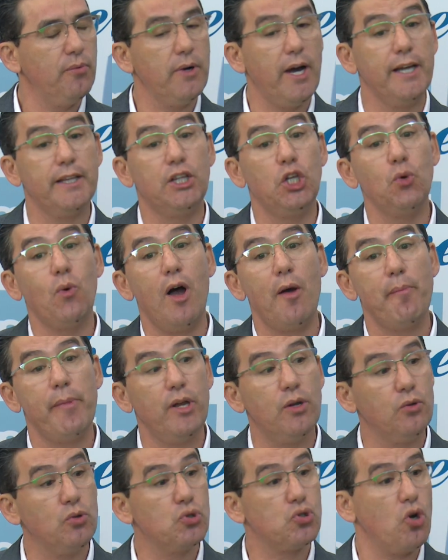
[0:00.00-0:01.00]
Aí tio
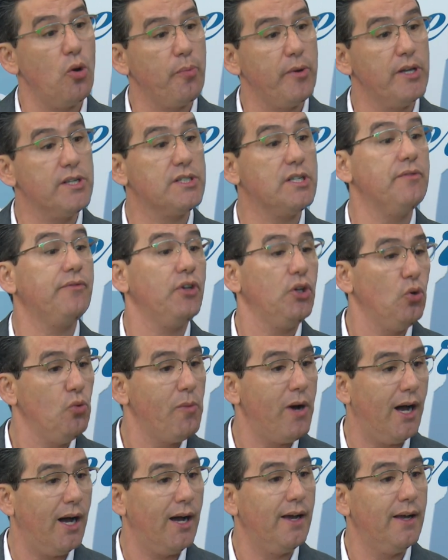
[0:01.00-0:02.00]
Armênio do Shopping Recife Rio
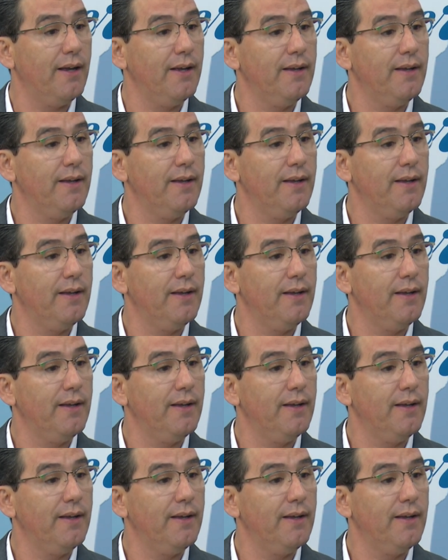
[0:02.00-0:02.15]
Mar.